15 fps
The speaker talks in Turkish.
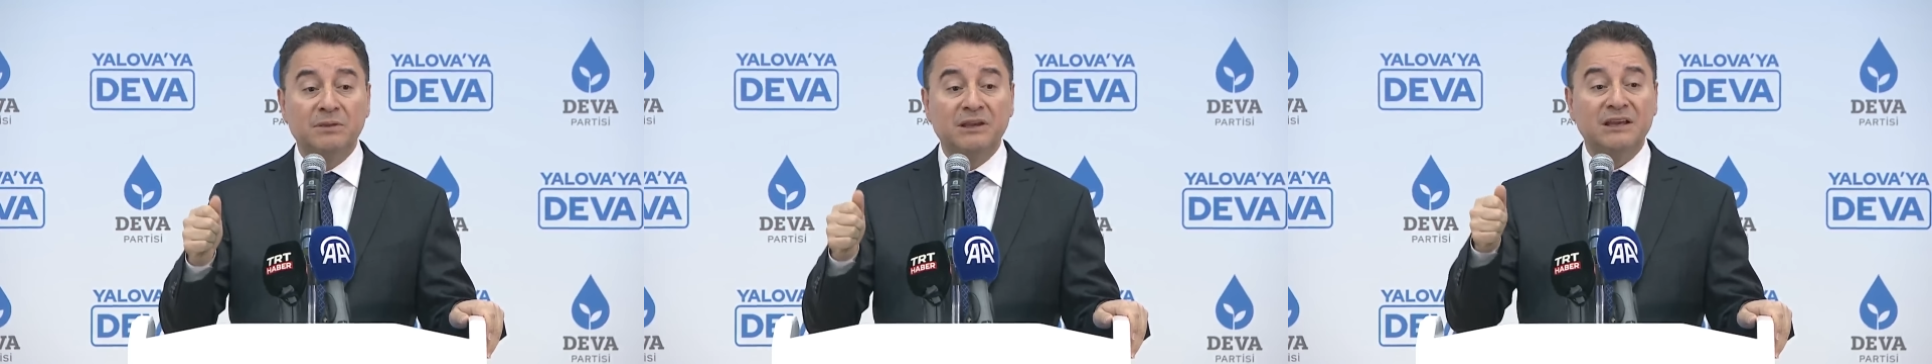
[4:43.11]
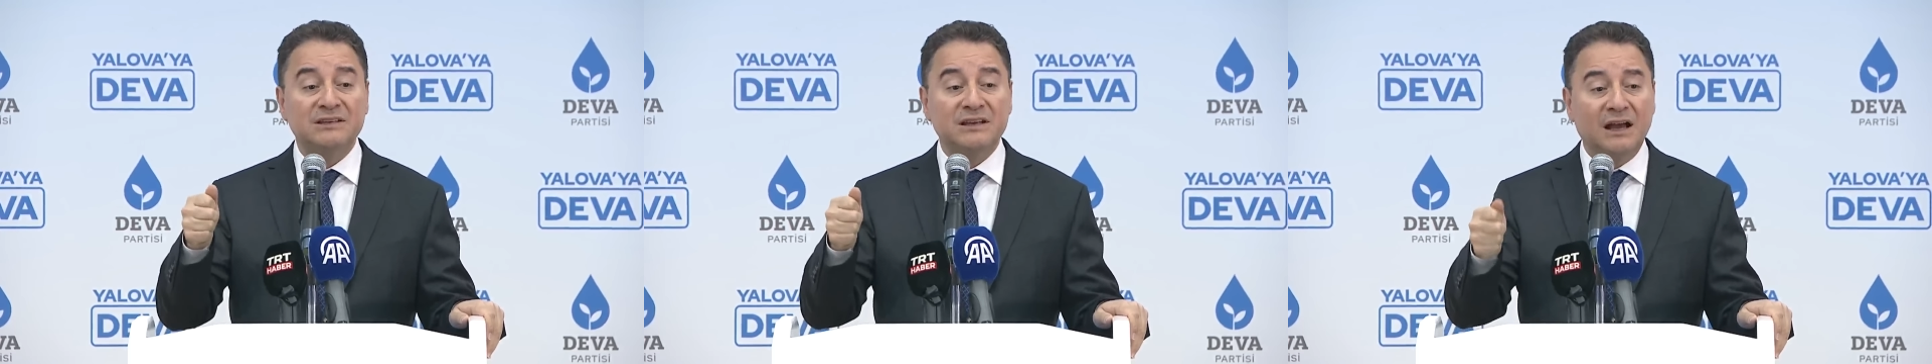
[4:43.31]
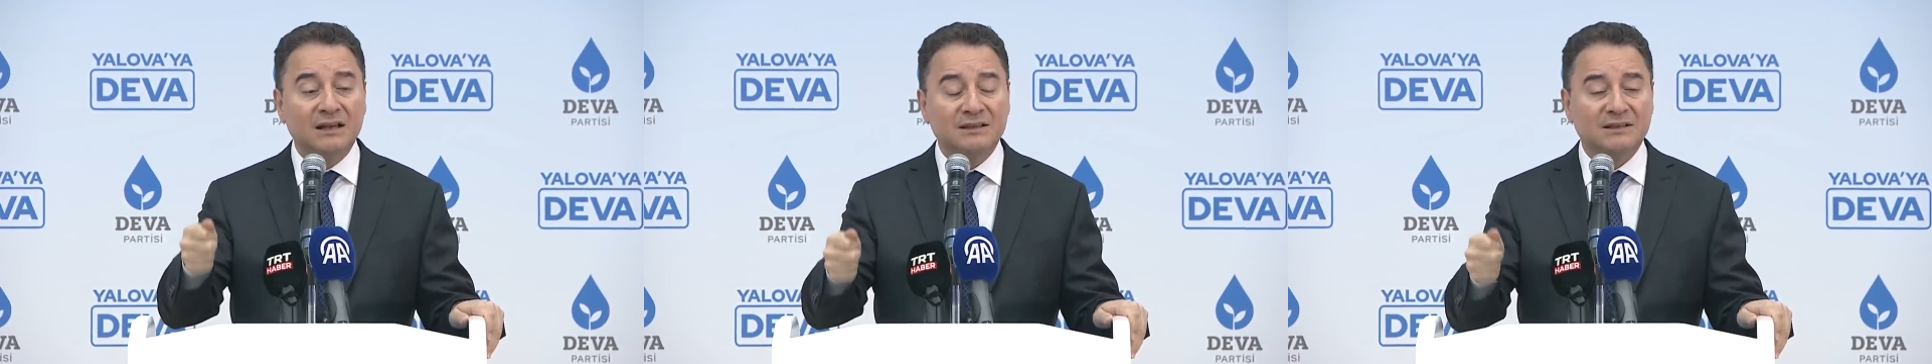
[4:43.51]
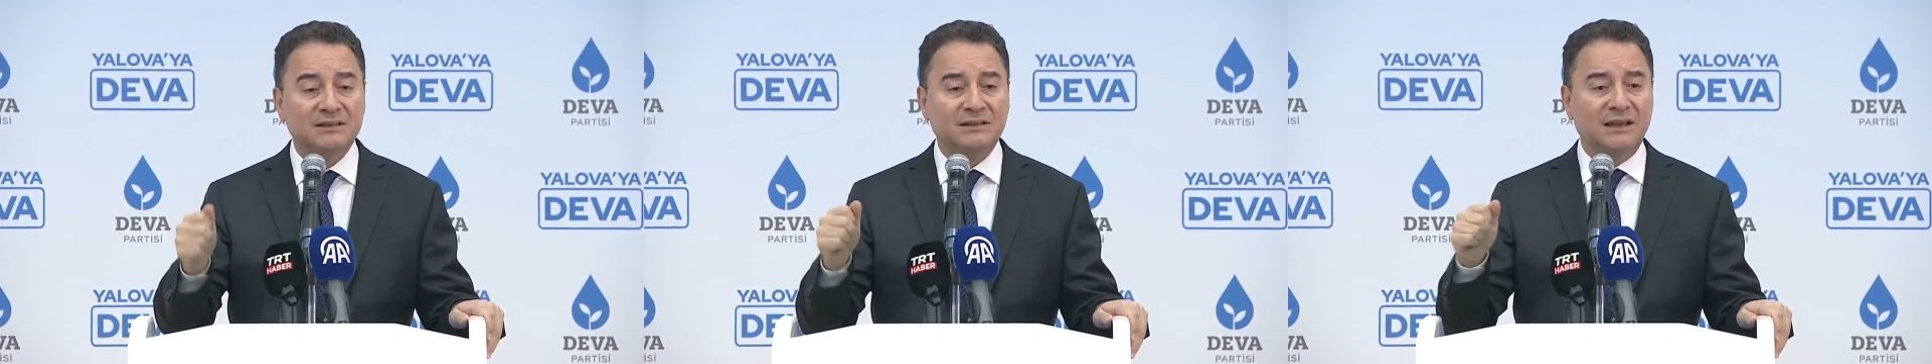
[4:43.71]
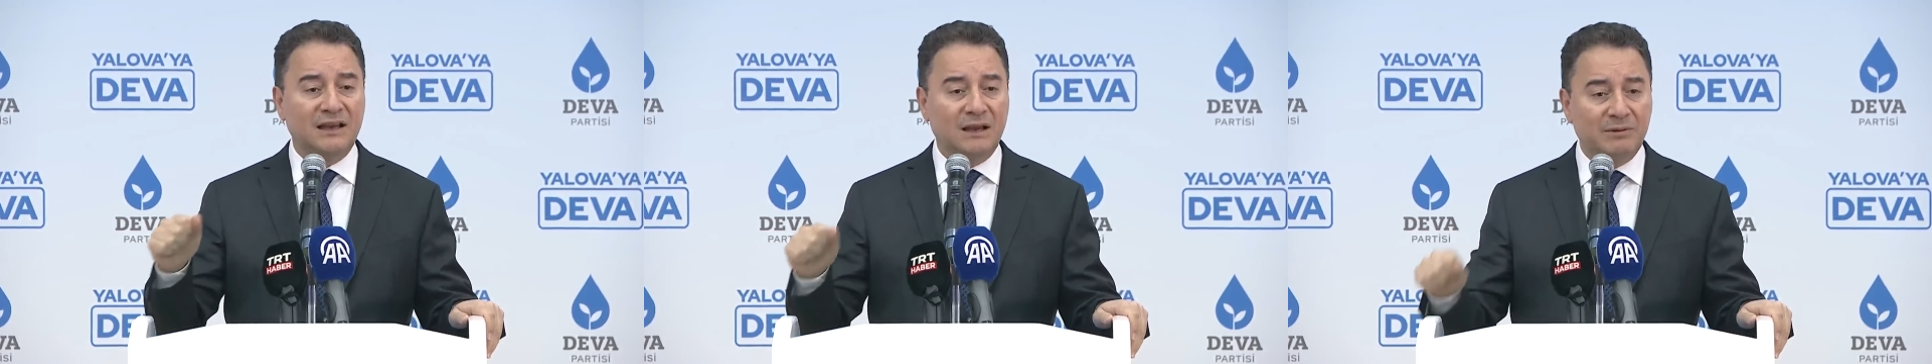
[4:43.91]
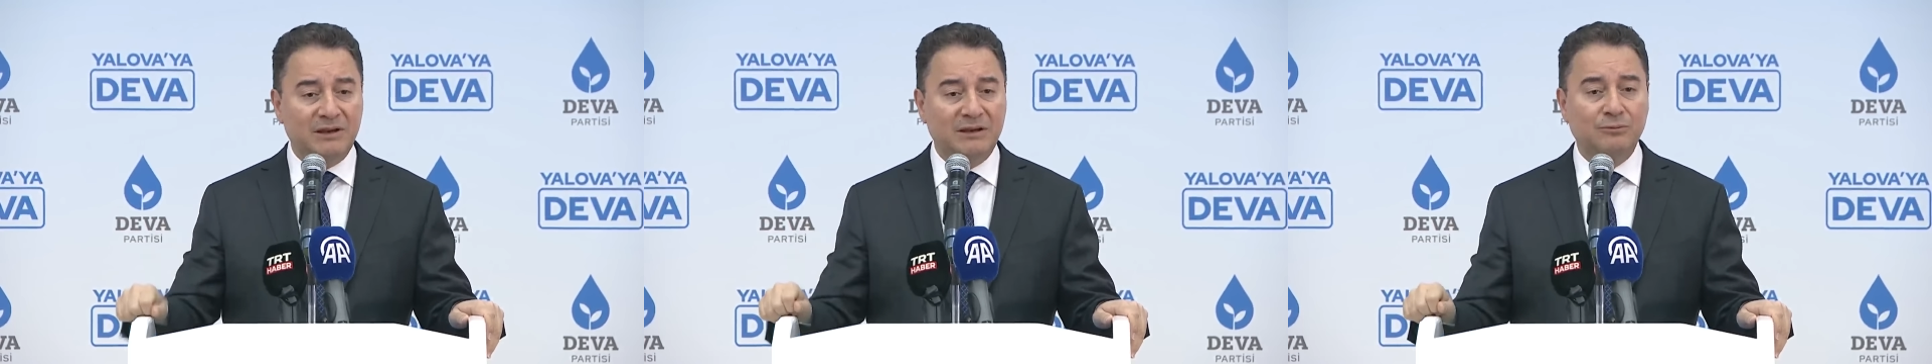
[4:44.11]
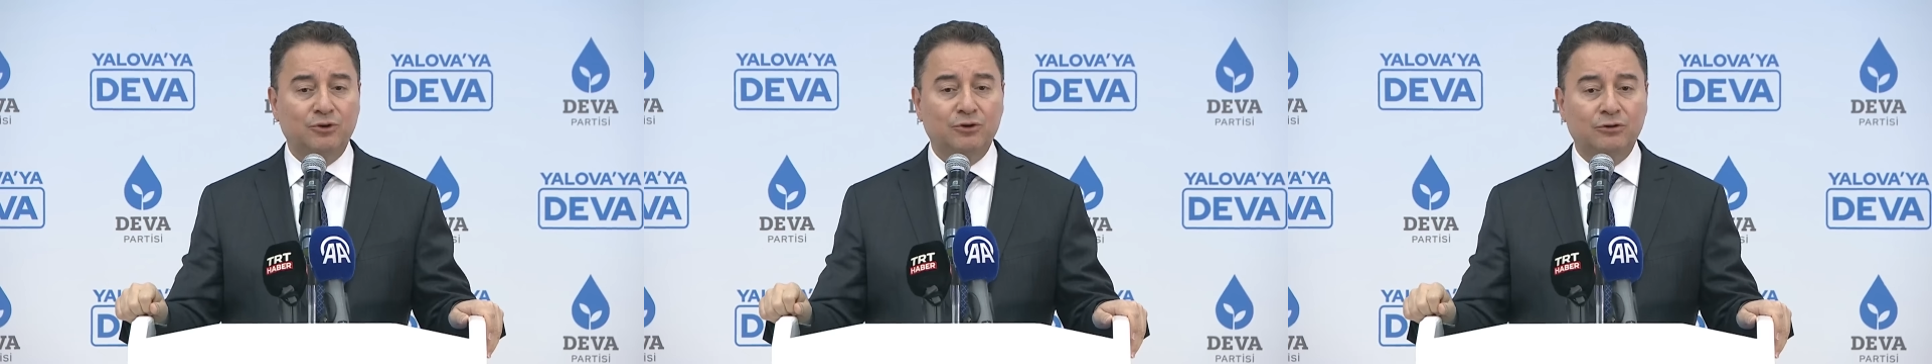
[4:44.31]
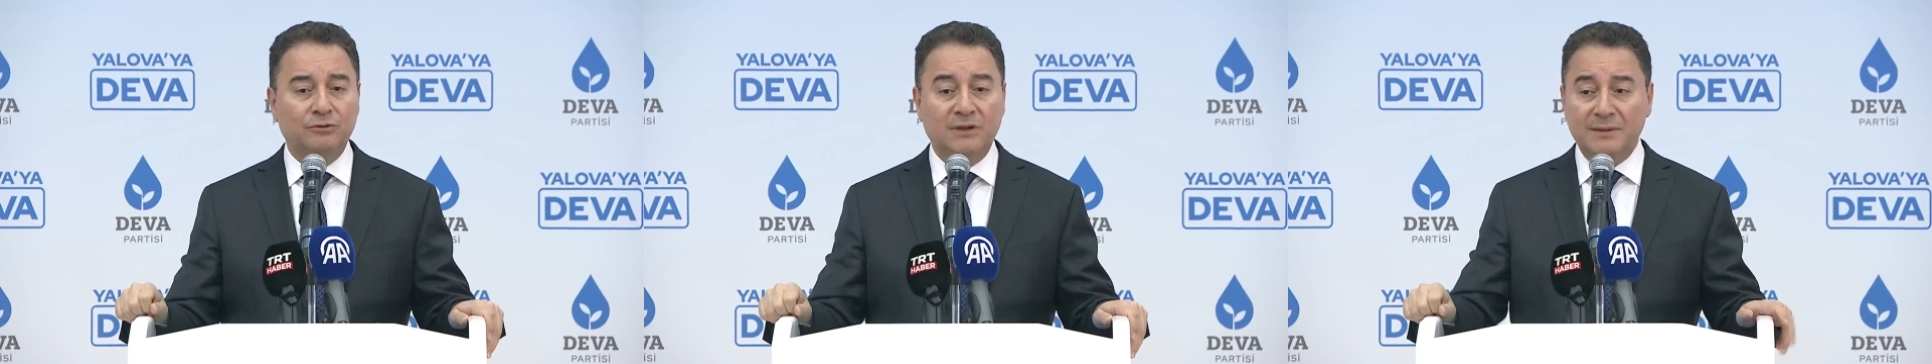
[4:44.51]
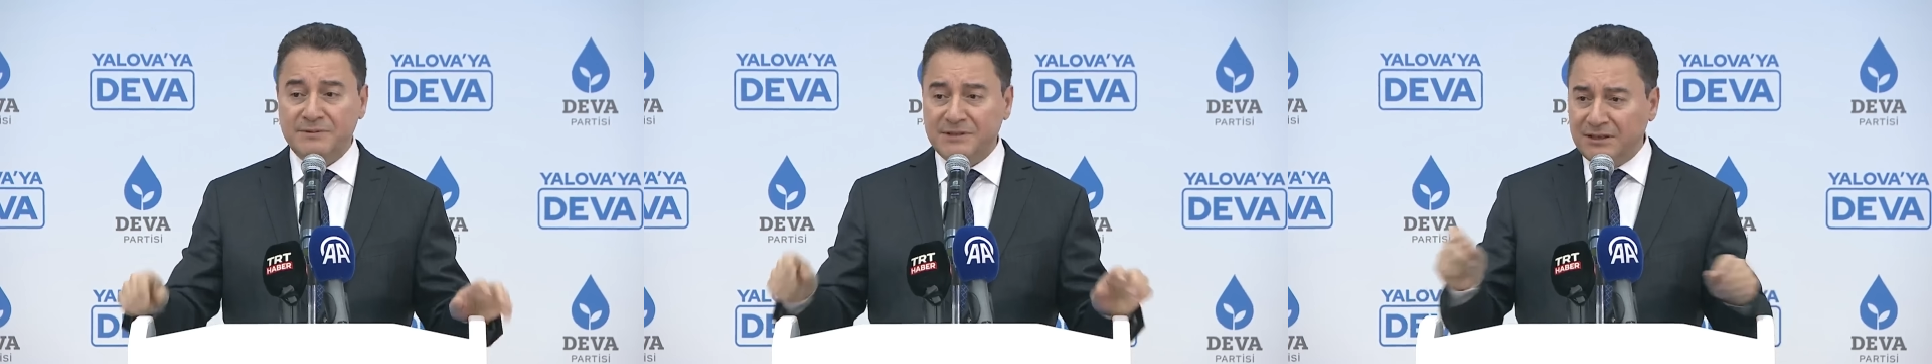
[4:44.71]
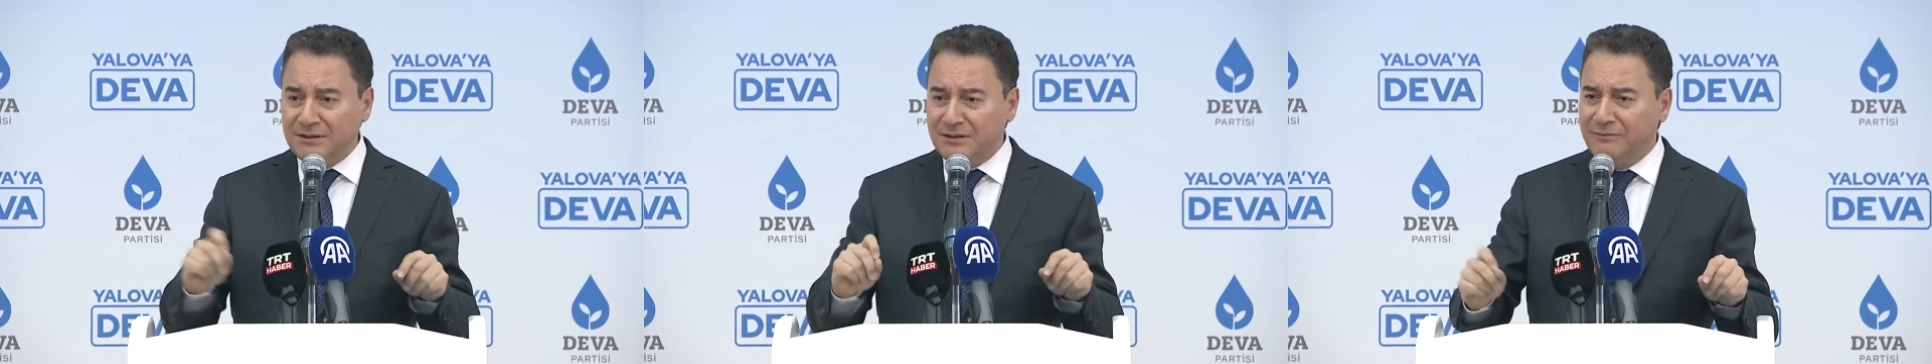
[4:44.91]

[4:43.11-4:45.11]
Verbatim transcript: Bir gece ansızın gelebilirim diyor. Hepsi